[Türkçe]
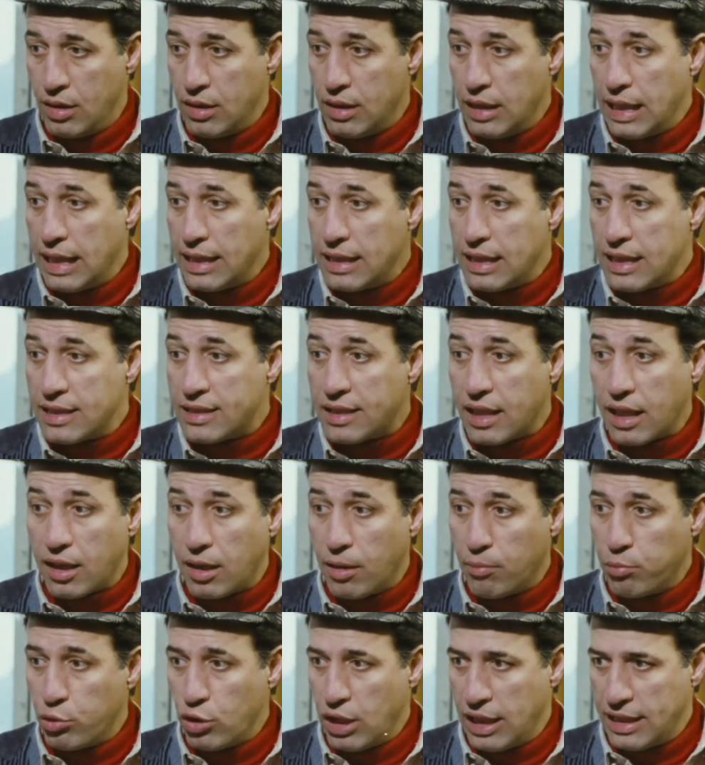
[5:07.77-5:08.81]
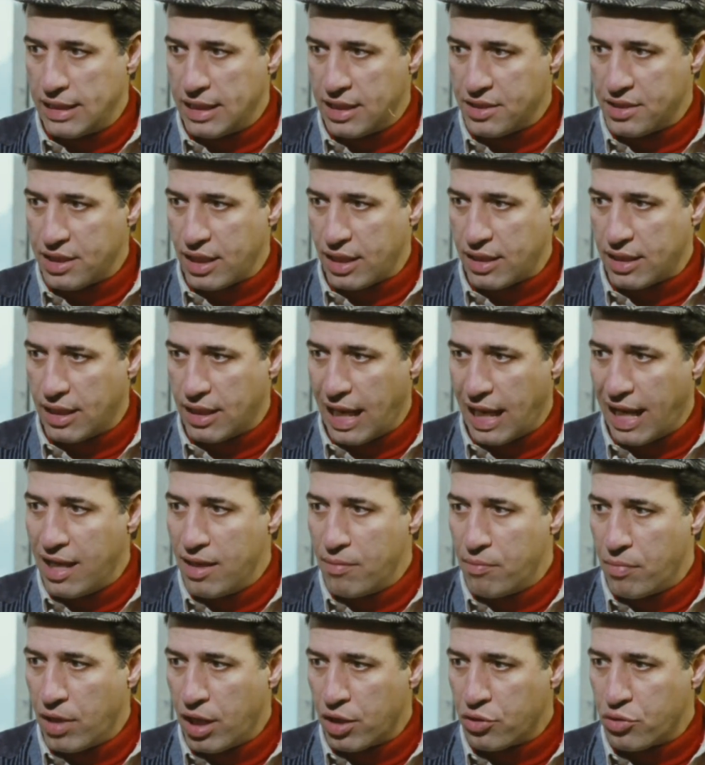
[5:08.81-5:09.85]
Ne dese kabul edecek. Eli
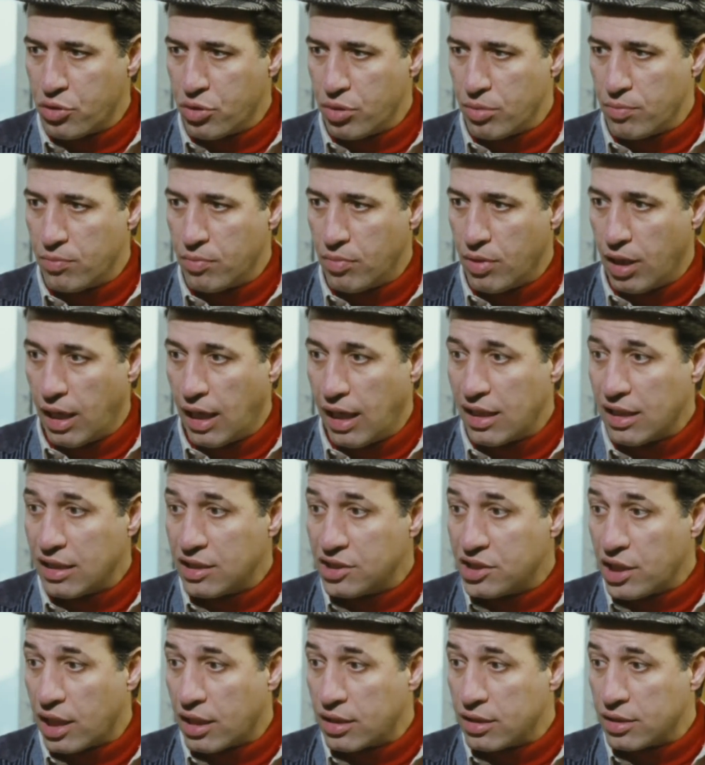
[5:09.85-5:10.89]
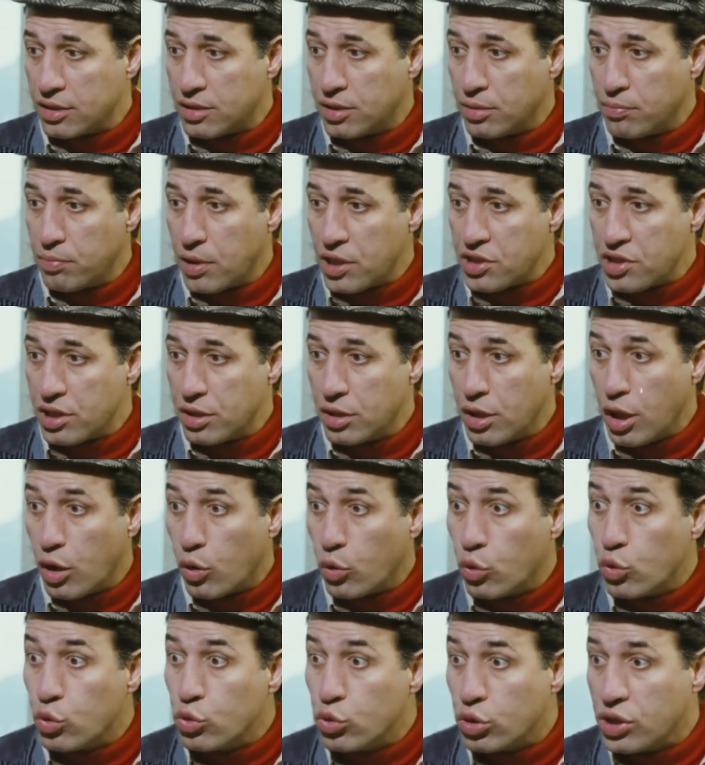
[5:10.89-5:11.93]
mahkum. Alacaklısı başında
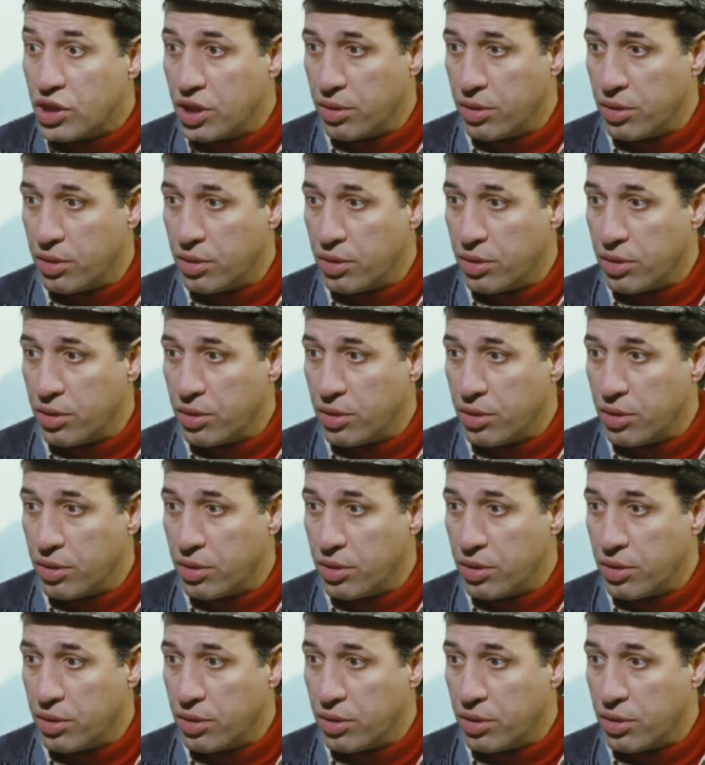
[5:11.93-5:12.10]
kurt gibi.